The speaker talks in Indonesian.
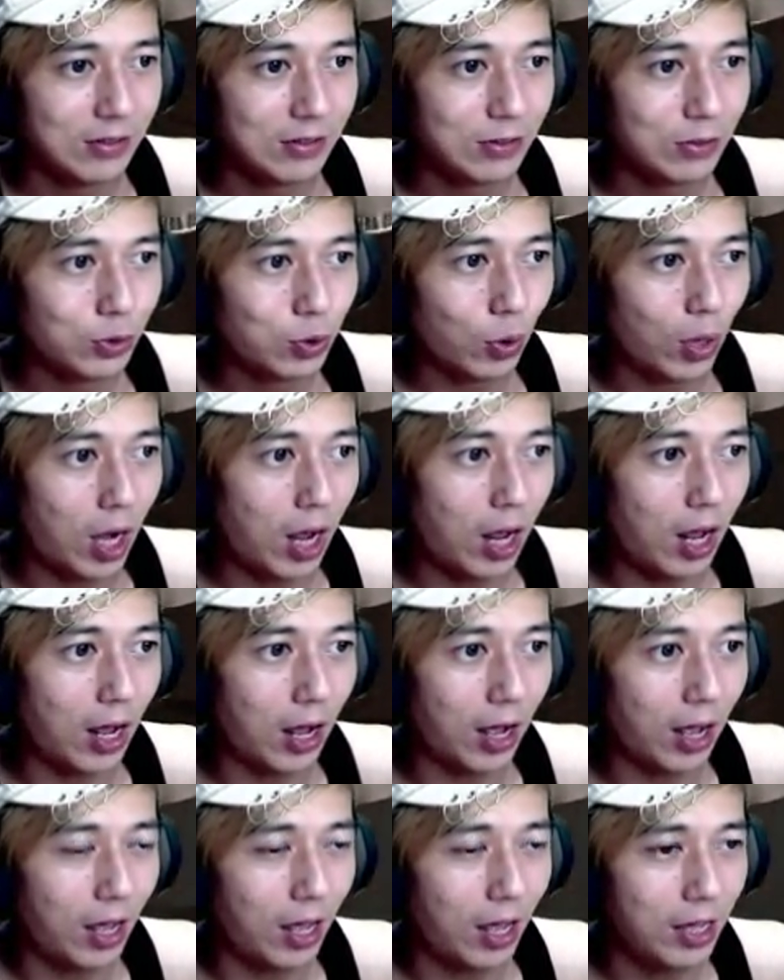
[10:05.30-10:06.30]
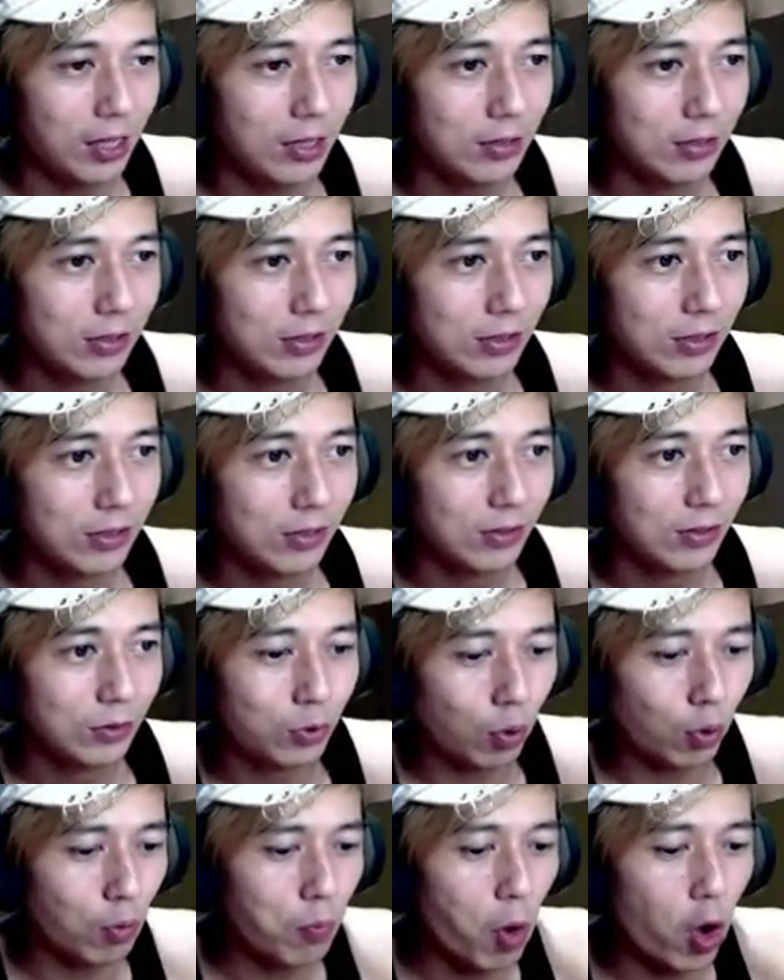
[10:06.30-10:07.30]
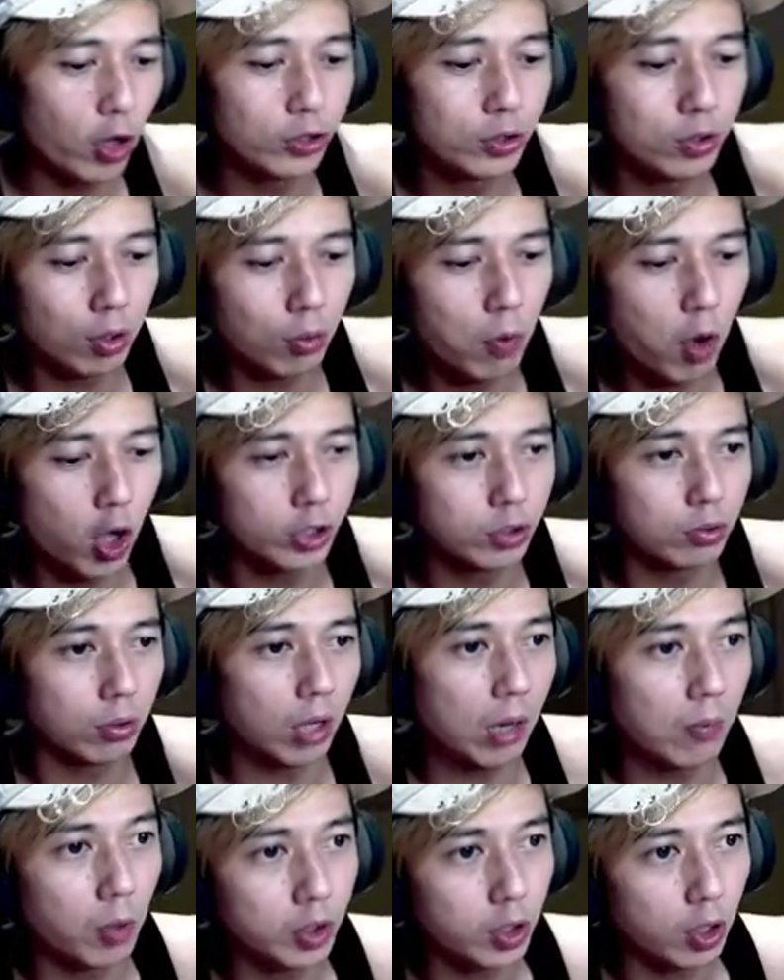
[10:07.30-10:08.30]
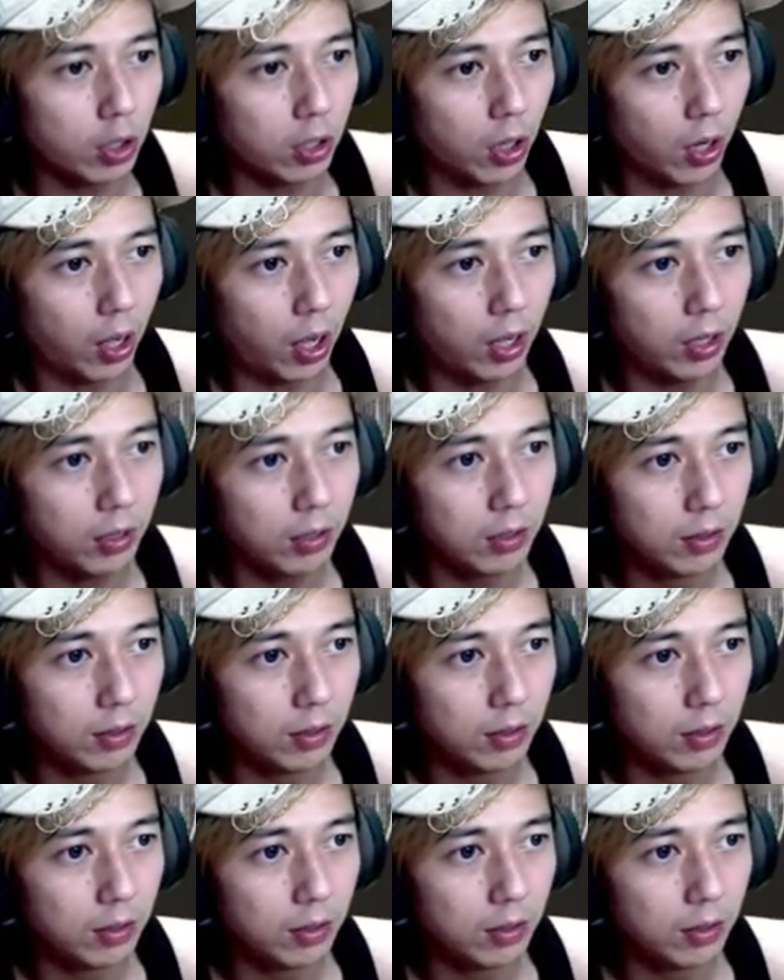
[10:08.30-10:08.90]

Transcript: curang ya curmon curmon curan motor ya